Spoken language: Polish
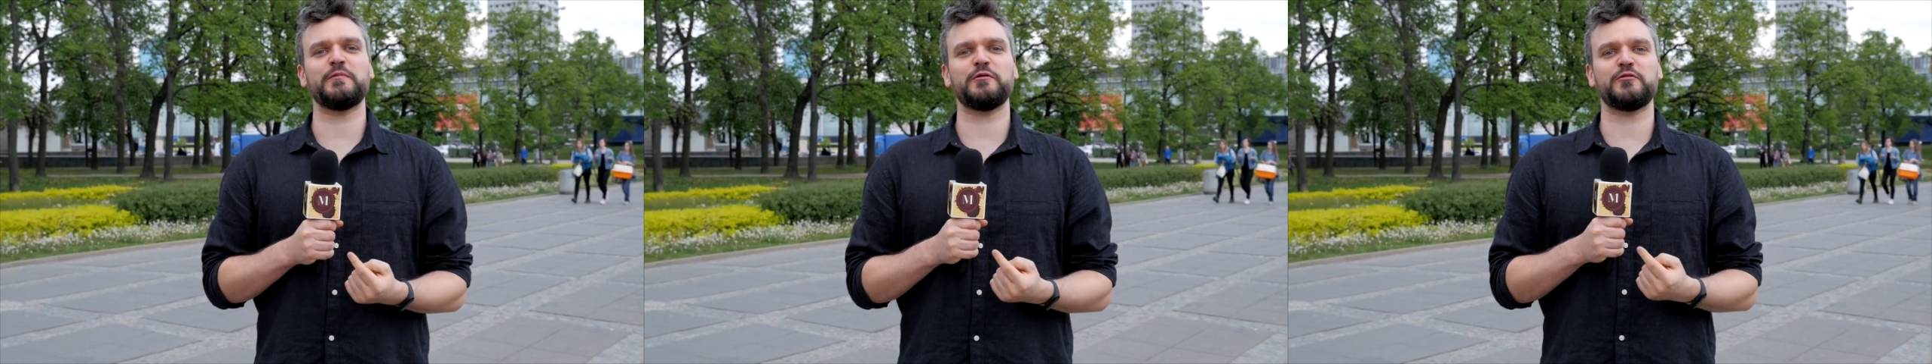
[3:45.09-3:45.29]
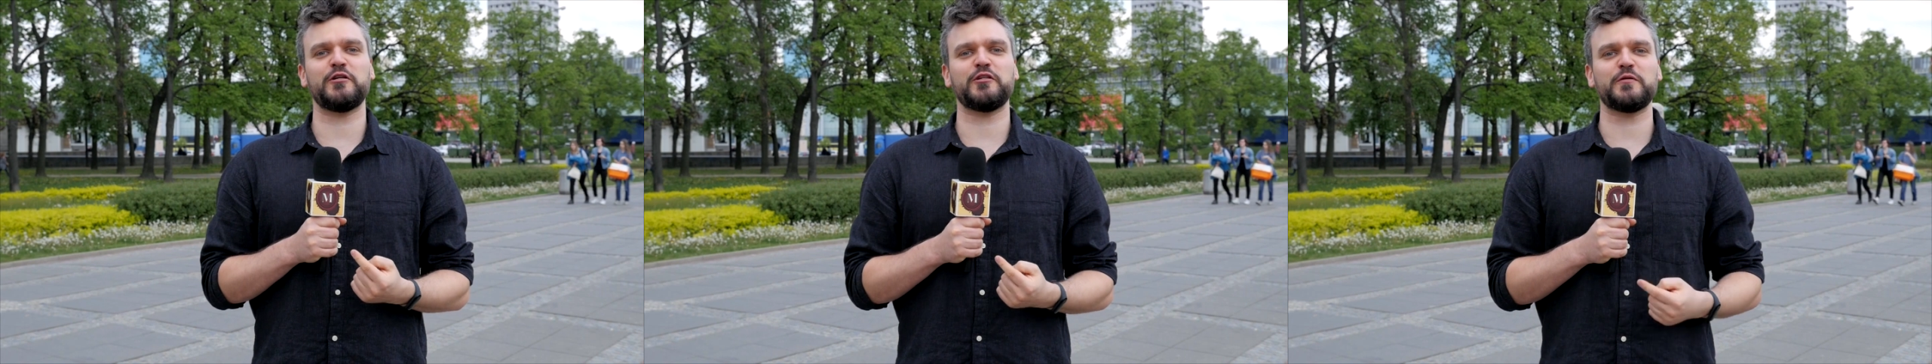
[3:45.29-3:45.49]

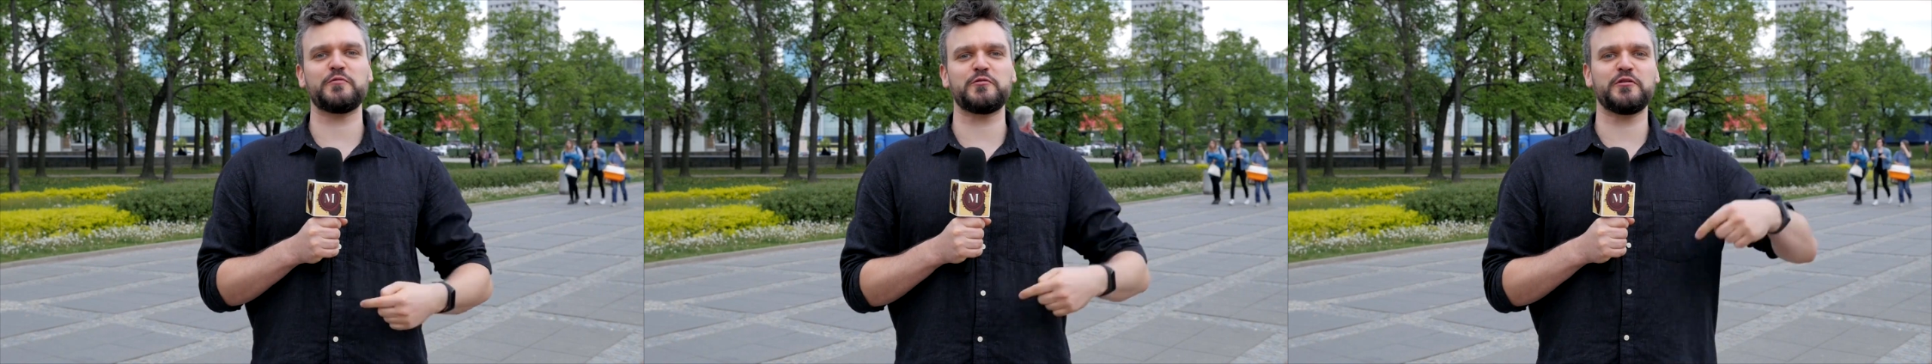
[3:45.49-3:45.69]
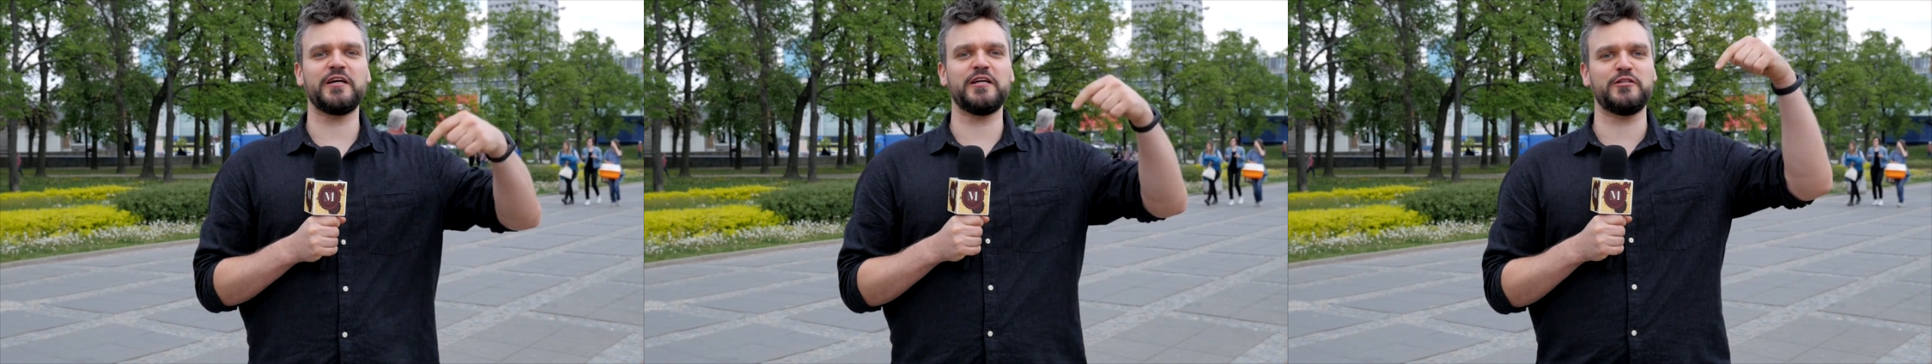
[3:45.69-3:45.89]
Matura to
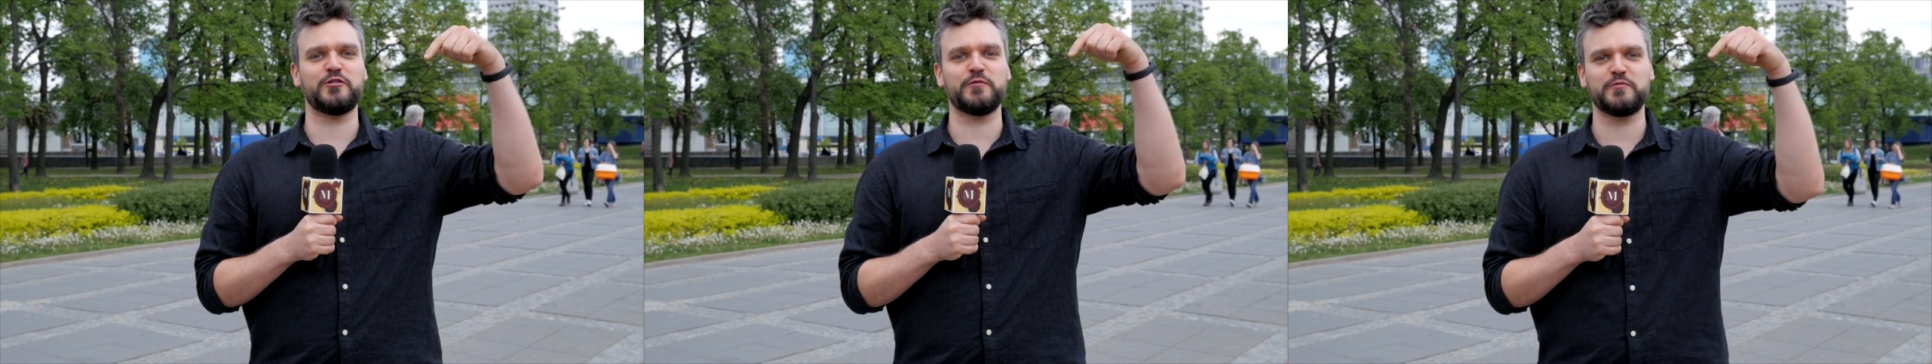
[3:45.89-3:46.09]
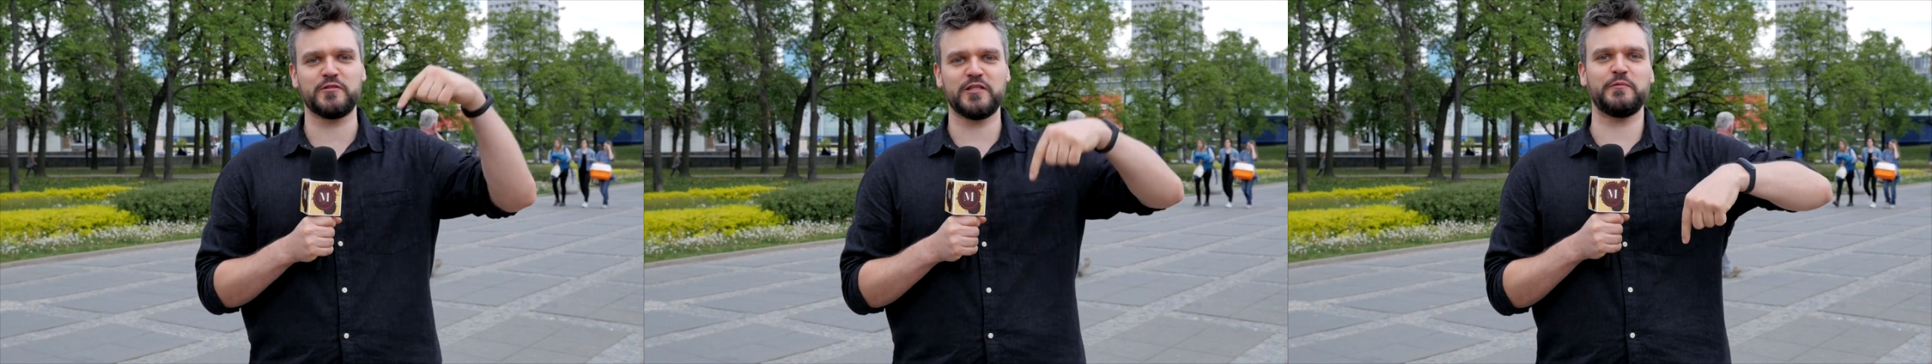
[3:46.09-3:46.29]
i
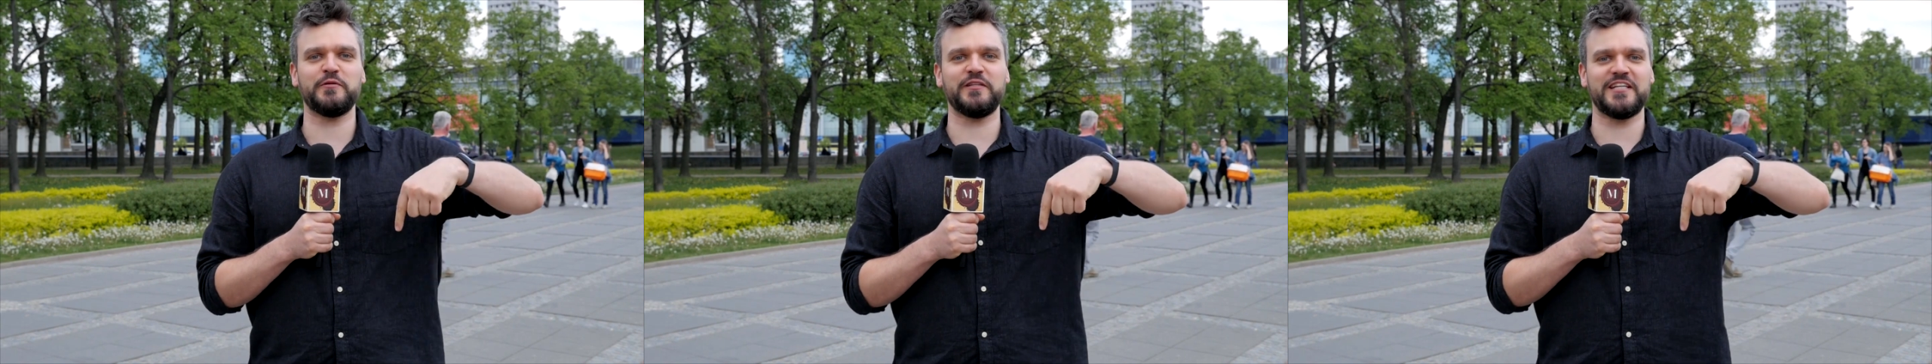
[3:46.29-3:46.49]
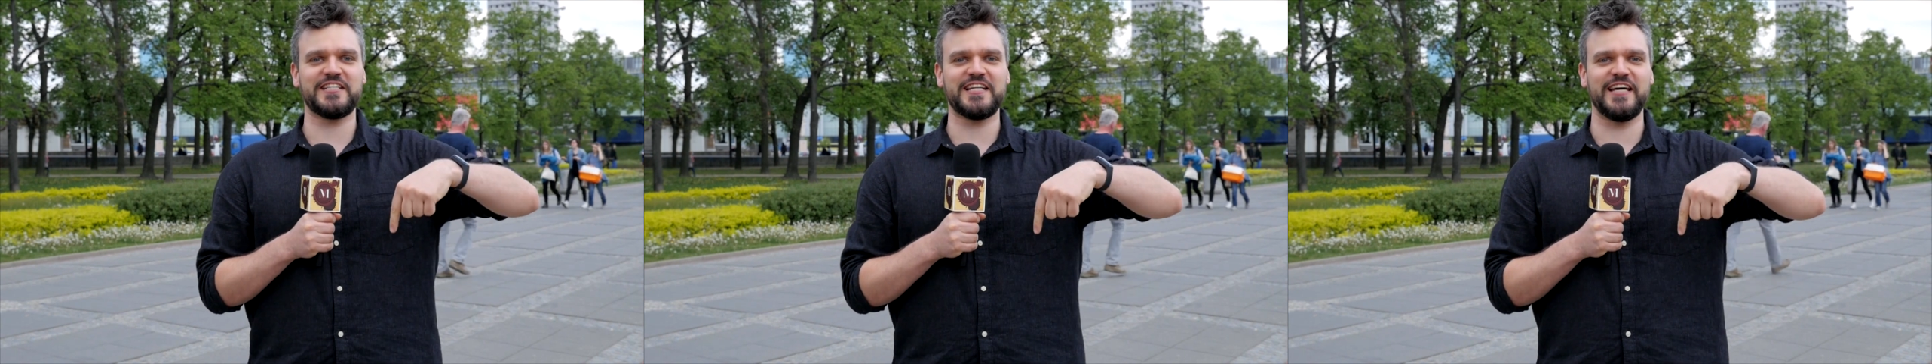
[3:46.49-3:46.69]

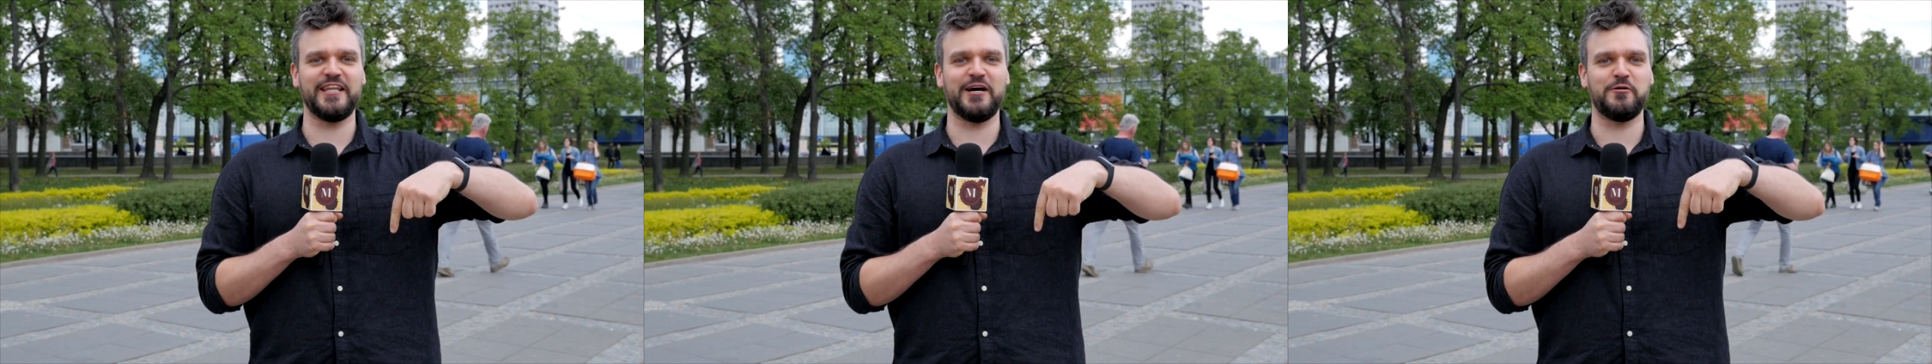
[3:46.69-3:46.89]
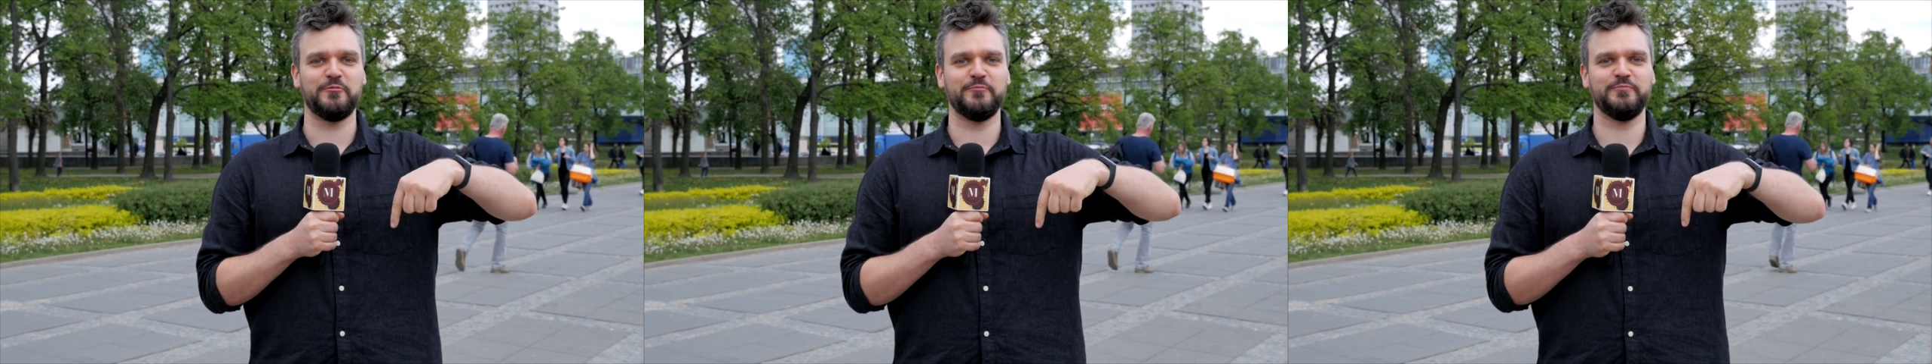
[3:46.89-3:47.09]
subskrybuj nasz
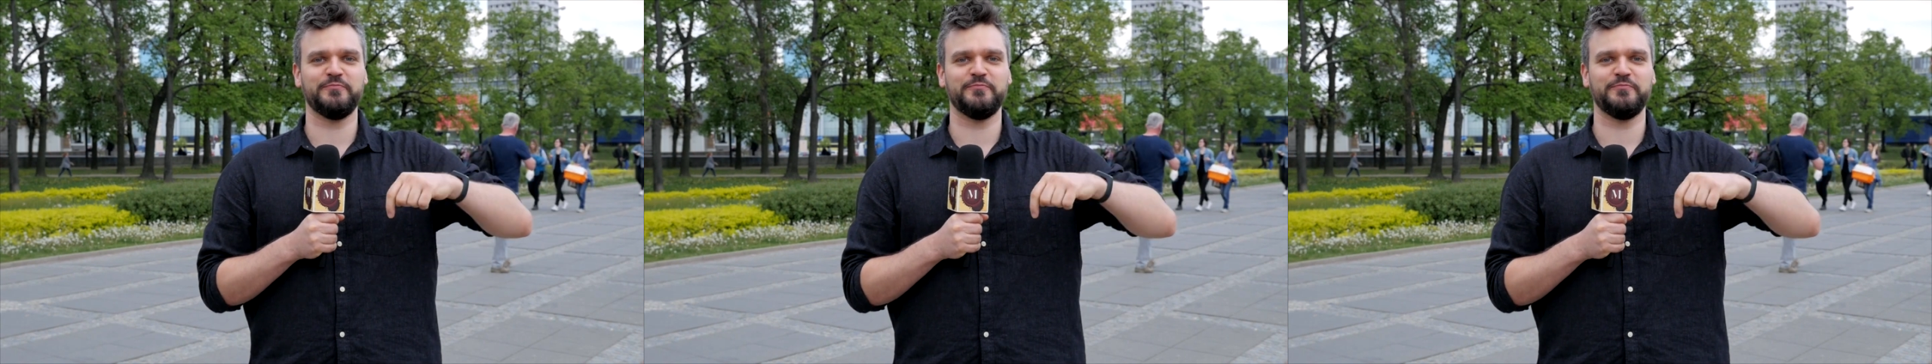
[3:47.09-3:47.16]
kanał.